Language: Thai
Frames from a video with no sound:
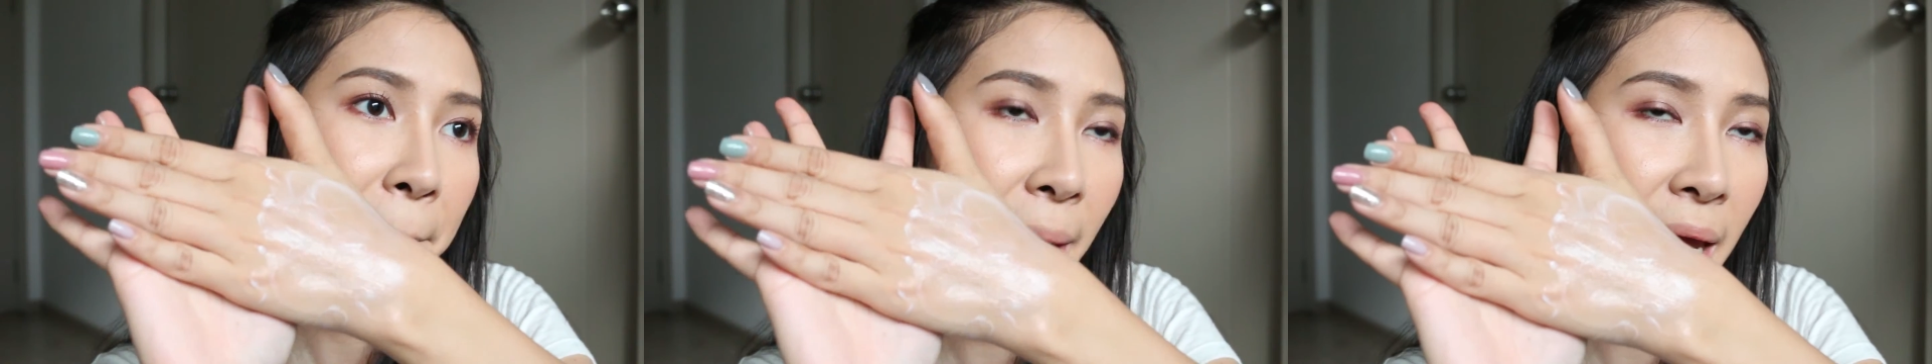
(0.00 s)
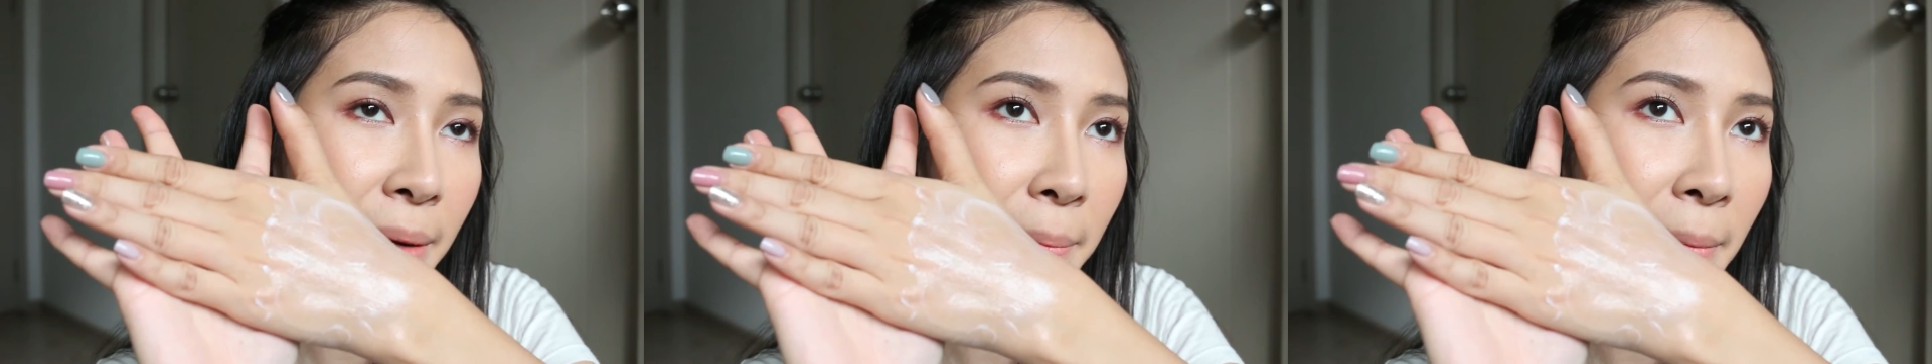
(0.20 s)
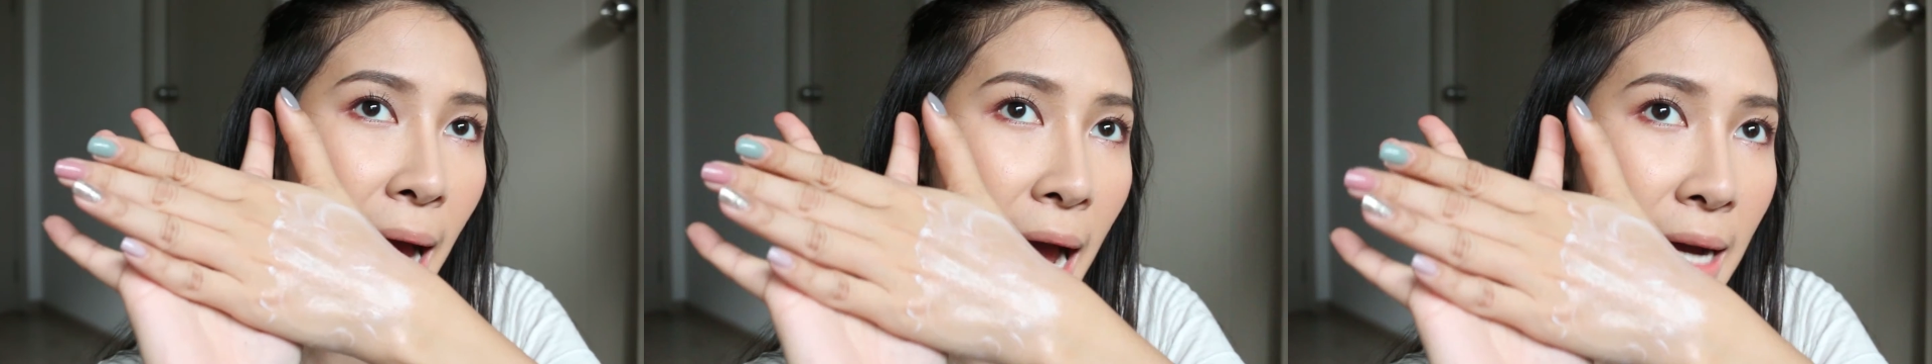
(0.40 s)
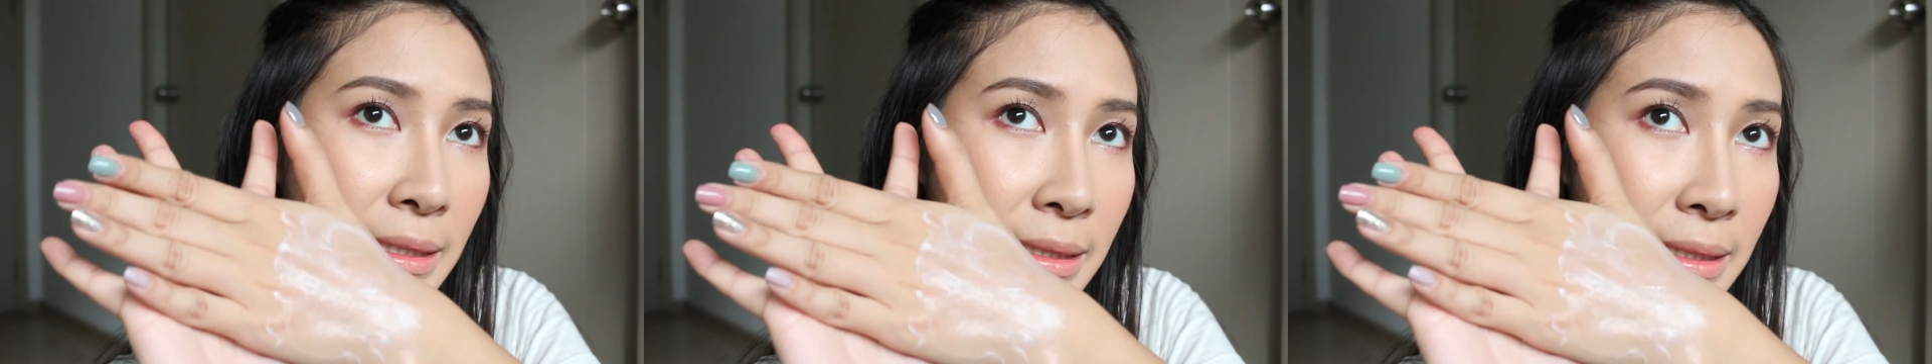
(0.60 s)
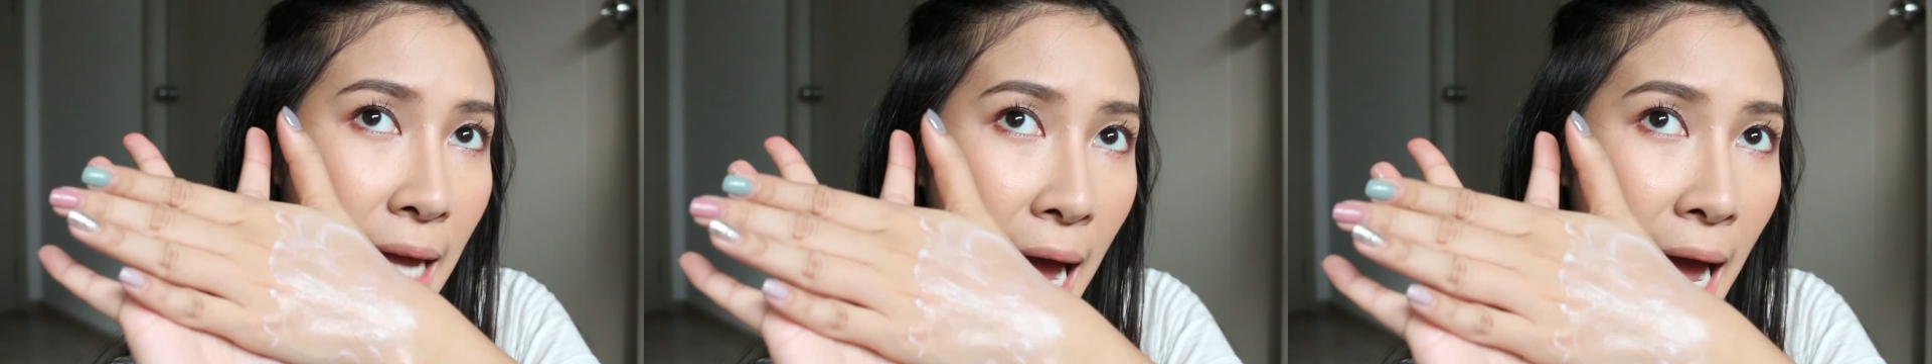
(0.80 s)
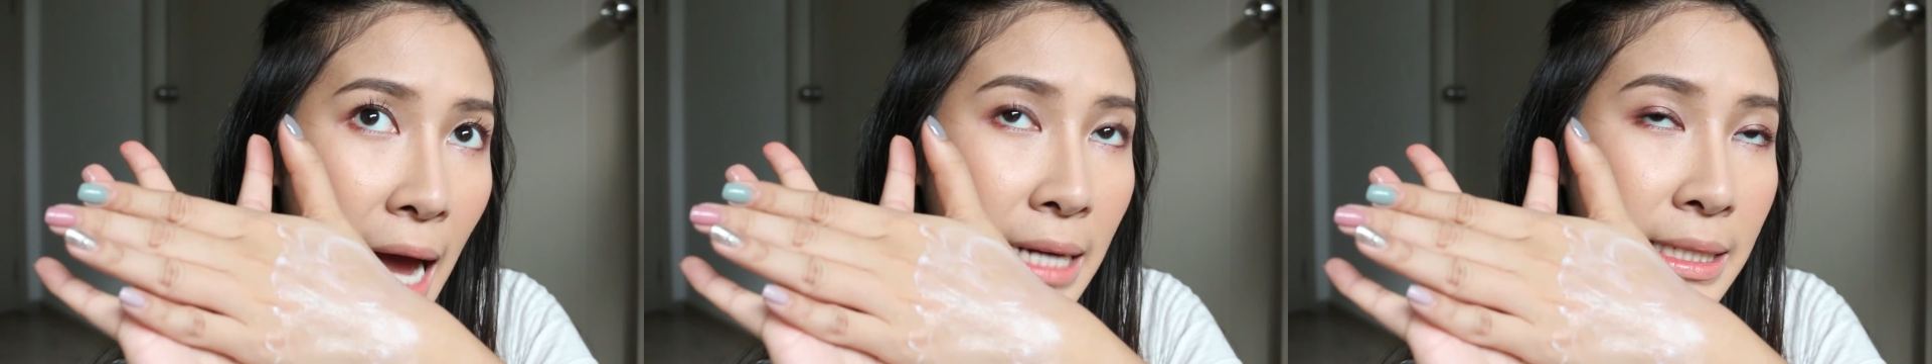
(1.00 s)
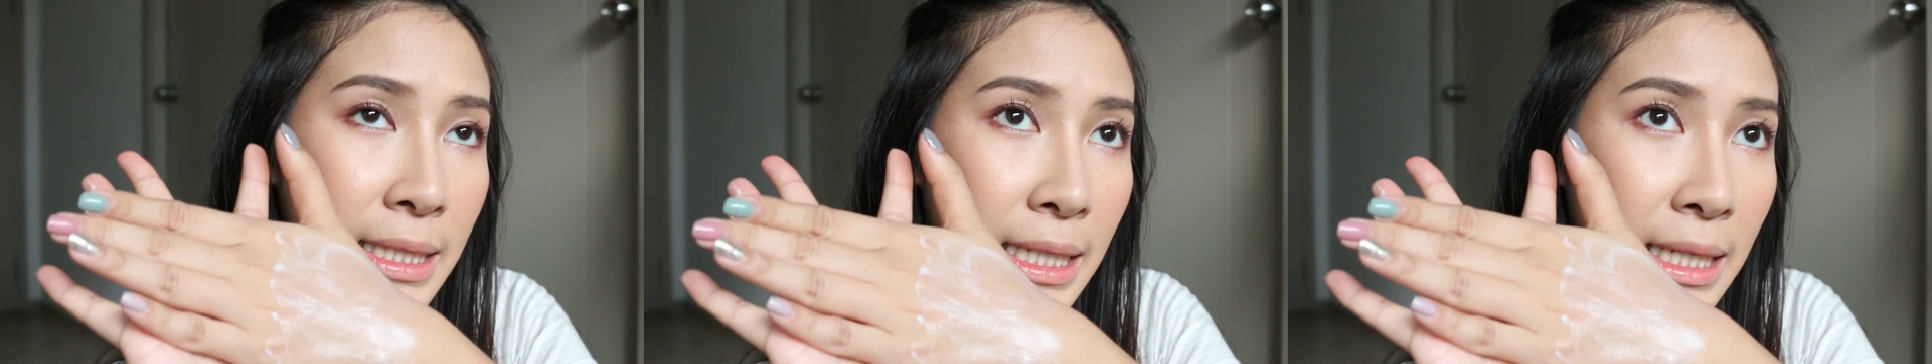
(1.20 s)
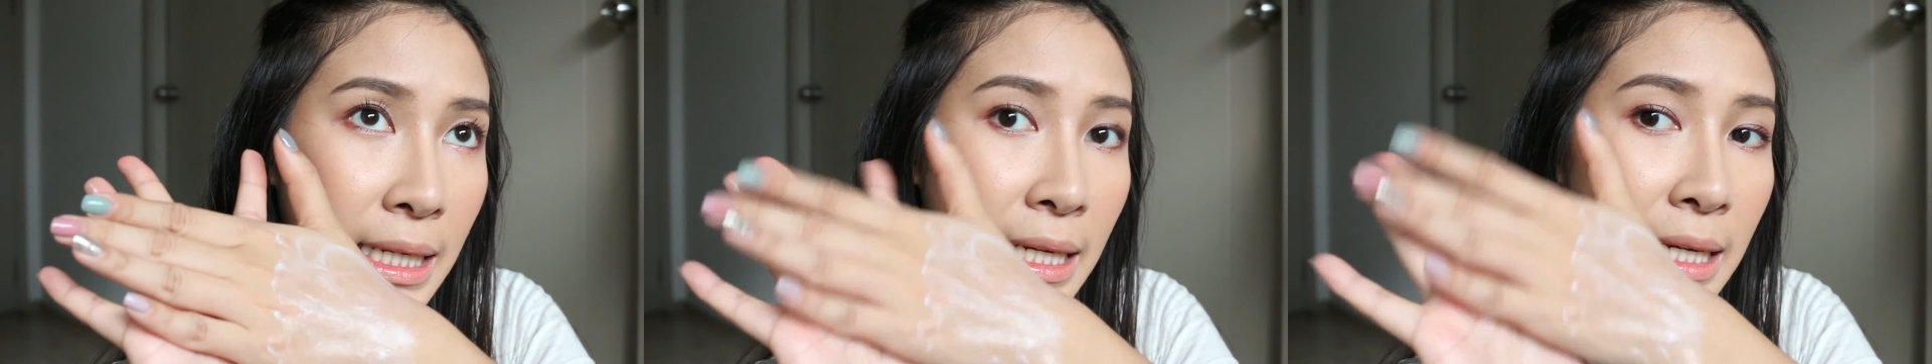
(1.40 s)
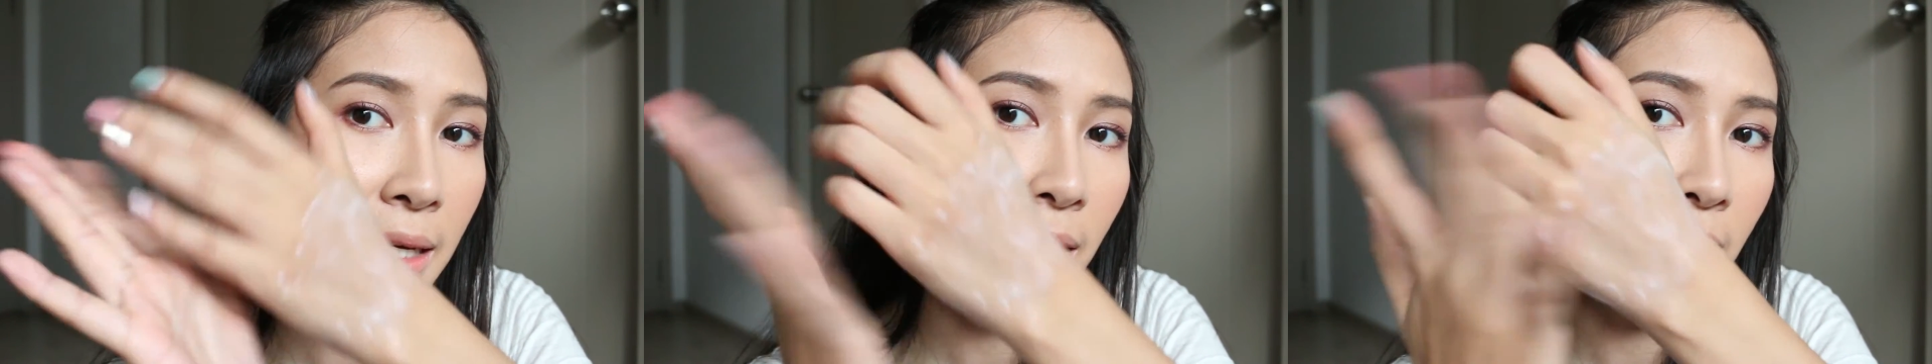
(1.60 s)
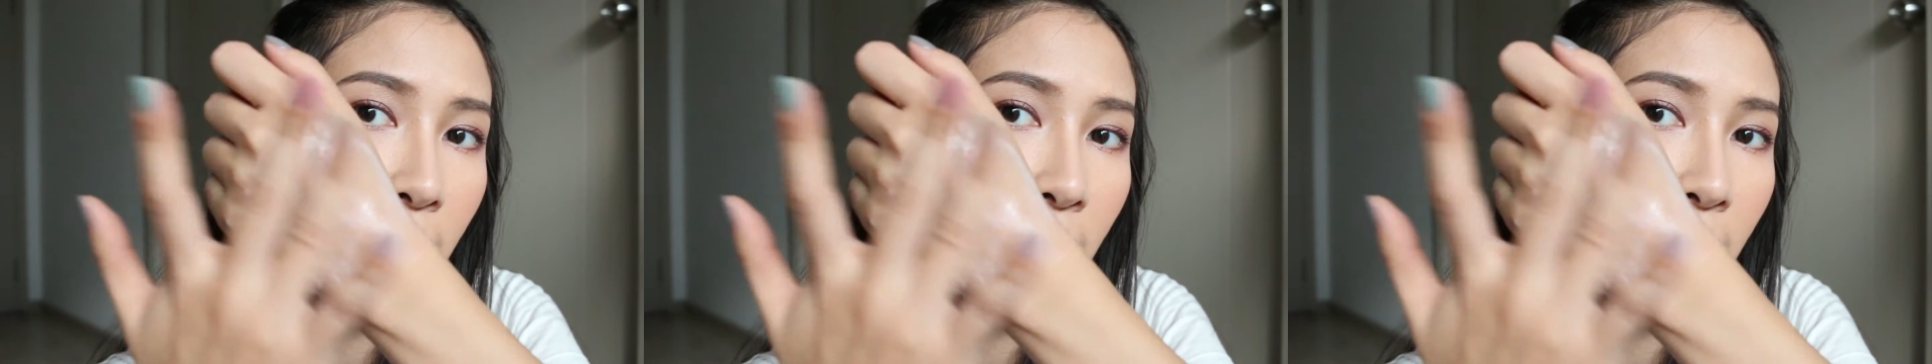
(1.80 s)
เป็นมาสก์หน้าที่